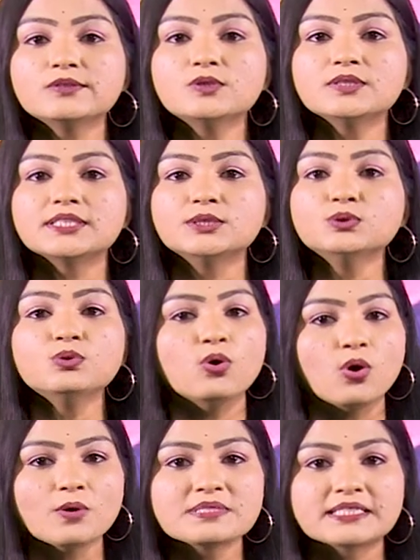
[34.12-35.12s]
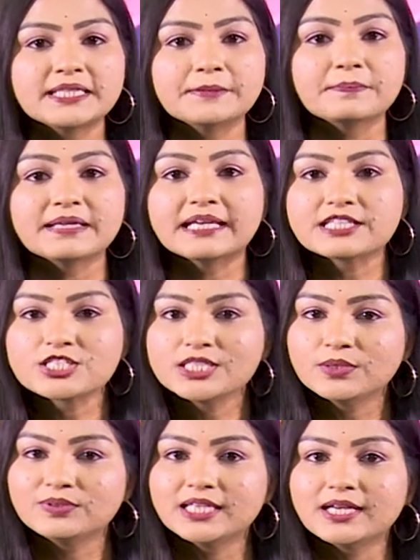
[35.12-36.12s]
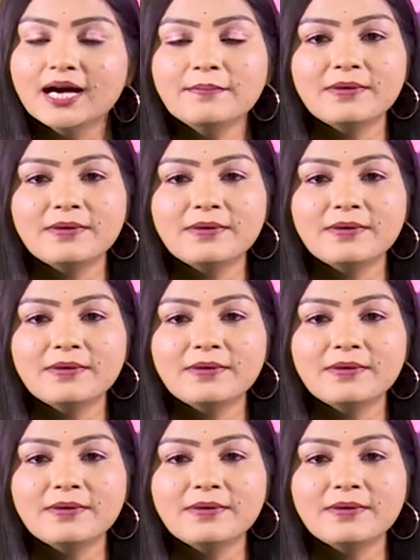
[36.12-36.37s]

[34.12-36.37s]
ఐకాన్లను హోమ్ స్క్రీన్ పై నచ్చిన విధంగా